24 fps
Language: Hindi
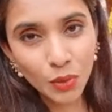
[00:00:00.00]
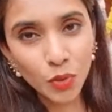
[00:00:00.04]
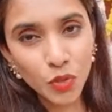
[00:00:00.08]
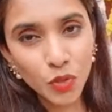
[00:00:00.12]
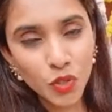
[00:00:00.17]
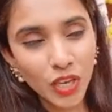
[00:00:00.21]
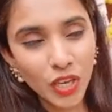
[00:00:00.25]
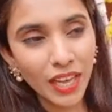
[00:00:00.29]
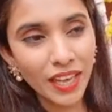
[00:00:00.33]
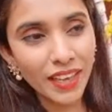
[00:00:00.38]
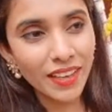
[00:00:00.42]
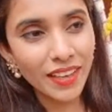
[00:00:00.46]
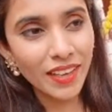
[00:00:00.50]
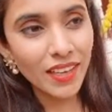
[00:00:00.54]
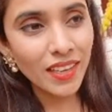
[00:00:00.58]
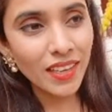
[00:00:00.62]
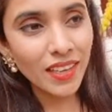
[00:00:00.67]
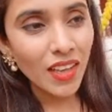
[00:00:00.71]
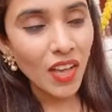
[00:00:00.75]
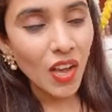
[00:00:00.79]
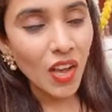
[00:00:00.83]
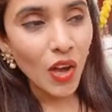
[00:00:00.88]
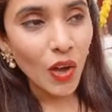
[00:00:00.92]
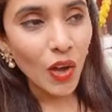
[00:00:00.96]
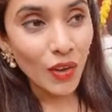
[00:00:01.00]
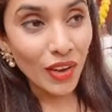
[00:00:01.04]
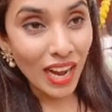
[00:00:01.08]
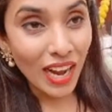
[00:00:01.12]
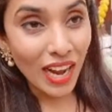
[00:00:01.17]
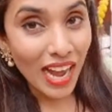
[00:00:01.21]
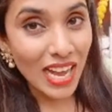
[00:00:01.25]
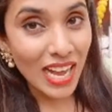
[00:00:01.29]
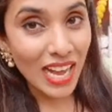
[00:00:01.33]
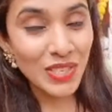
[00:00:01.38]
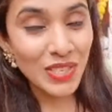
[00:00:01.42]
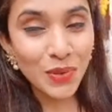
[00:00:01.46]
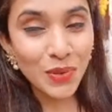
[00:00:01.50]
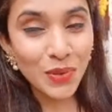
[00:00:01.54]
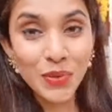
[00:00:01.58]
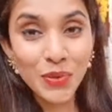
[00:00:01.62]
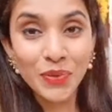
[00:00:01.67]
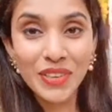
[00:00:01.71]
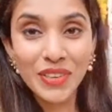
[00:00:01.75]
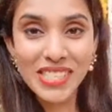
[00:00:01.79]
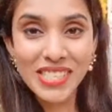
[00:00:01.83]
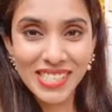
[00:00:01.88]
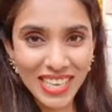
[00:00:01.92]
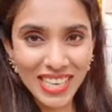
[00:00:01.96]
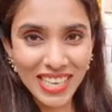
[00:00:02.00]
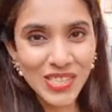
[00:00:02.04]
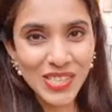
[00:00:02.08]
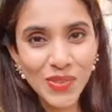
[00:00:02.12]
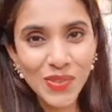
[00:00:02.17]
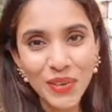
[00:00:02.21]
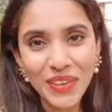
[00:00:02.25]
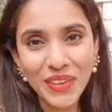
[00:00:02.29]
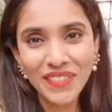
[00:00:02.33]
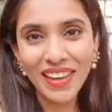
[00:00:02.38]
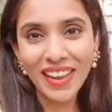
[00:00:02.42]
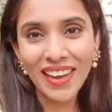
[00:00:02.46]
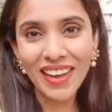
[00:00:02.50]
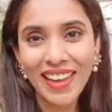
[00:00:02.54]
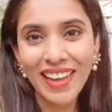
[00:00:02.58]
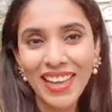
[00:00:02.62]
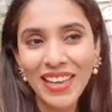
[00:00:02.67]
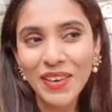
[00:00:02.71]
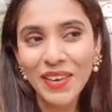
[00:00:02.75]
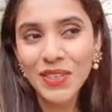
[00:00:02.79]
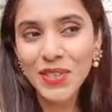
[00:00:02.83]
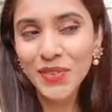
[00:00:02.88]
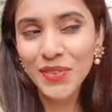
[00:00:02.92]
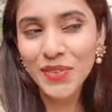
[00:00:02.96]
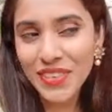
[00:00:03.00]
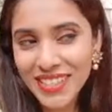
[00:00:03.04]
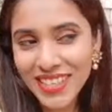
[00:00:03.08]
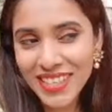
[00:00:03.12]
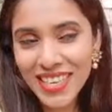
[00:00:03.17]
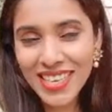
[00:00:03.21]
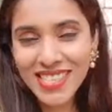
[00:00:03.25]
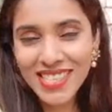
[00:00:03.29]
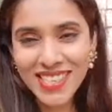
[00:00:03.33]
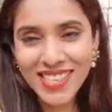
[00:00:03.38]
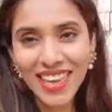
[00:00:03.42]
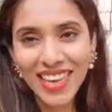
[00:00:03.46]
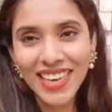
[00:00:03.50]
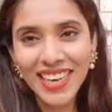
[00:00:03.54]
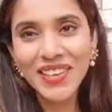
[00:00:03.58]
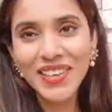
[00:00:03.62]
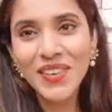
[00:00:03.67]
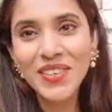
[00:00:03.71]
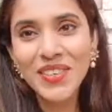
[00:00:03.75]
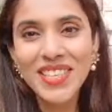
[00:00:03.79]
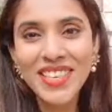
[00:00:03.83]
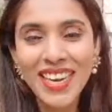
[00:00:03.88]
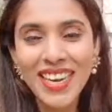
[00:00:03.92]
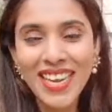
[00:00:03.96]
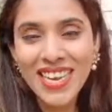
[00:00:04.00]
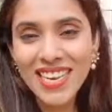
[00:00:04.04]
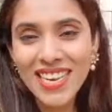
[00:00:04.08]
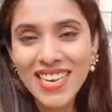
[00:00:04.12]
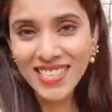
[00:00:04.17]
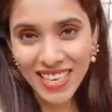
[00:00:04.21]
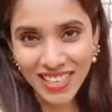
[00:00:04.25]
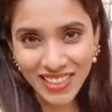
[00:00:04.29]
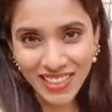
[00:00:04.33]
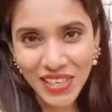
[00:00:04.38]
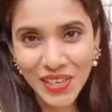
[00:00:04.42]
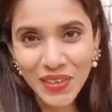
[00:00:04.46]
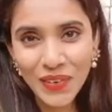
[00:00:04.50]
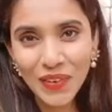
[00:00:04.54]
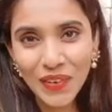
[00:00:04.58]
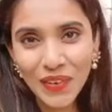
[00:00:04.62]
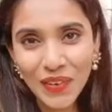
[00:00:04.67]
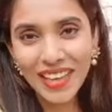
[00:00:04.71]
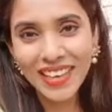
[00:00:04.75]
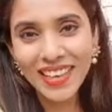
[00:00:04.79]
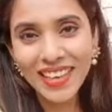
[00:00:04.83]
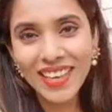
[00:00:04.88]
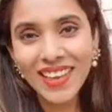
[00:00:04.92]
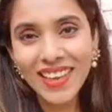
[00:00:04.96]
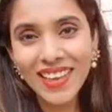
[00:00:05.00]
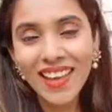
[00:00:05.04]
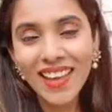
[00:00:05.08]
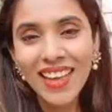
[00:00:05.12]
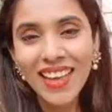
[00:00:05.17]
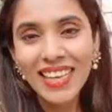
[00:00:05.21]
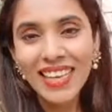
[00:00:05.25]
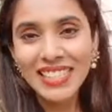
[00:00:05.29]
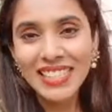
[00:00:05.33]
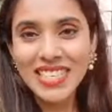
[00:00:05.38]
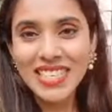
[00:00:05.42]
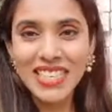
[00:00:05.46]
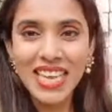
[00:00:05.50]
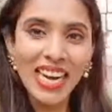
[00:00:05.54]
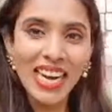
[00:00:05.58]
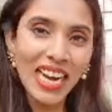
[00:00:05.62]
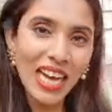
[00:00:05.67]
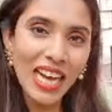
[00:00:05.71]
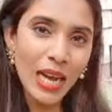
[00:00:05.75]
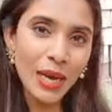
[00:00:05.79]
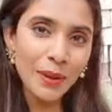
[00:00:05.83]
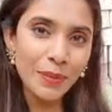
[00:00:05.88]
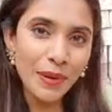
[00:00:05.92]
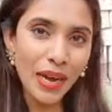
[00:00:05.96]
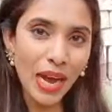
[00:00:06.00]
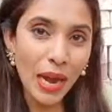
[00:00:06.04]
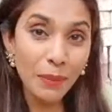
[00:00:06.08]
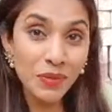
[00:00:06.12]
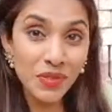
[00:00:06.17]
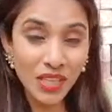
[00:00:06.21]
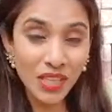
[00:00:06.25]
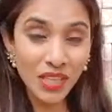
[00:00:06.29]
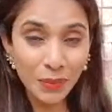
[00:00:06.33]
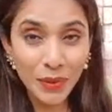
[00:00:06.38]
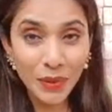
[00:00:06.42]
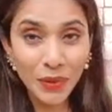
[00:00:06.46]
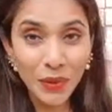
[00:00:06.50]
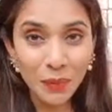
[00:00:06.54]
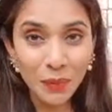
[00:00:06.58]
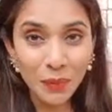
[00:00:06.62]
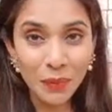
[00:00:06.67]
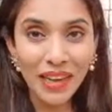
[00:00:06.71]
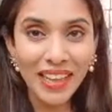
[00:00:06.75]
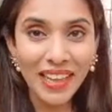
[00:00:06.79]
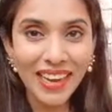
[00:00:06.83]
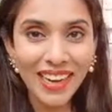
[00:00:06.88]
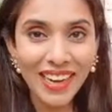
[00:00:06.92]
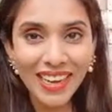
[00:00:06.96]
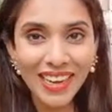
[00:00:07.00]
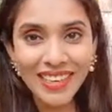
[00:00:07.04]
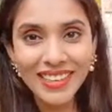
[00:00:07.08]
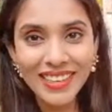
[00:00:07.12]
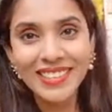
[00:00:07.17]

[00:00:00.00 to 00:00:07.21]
हो जाएगी और आज कुछ विशेष होने वाला है कुछ विशेष यानी कुछ नई शक्ति खुलेगी जिसका लाभ आप सभी को मिलेगा